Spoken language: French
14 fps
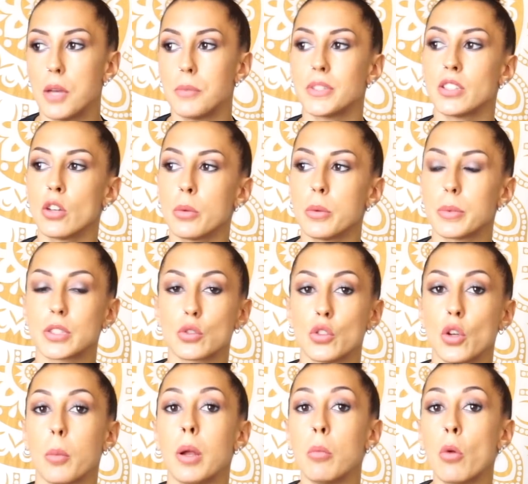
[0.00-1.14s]
Elle me dit non, mais parce que
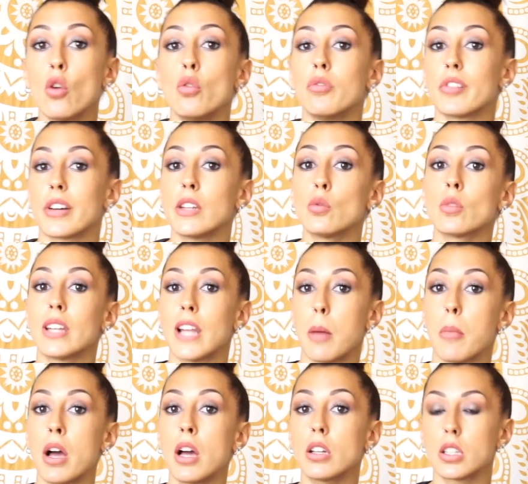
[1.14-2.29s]
normalement, le vrai nom de la
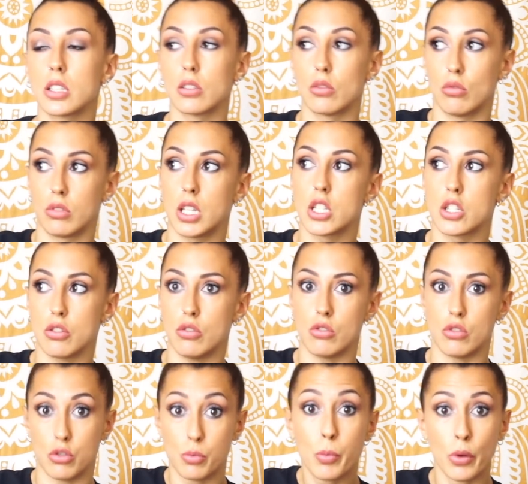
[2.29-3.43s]
marque, donc là,
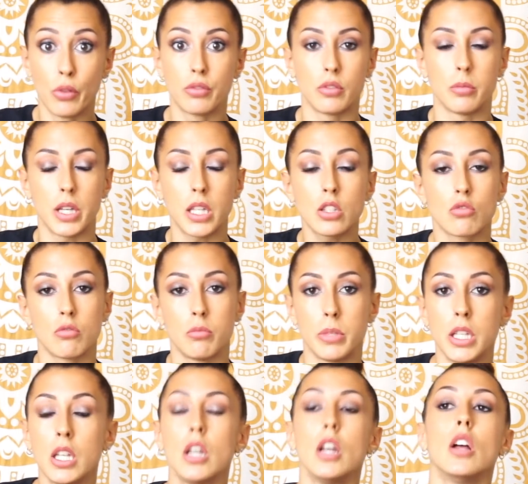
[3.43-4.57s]
je, je peux vous le mettre, je vous le
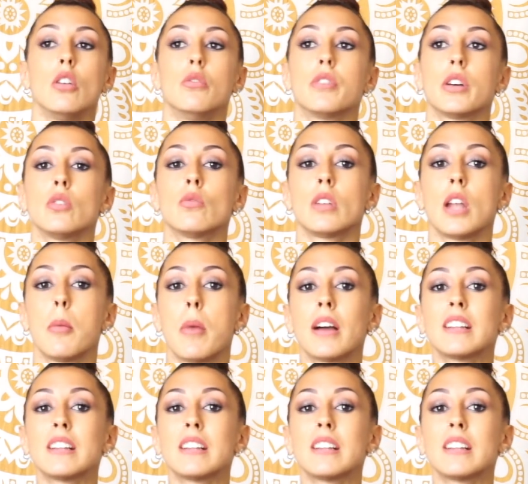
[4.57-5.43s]
mets, le vrai nom de la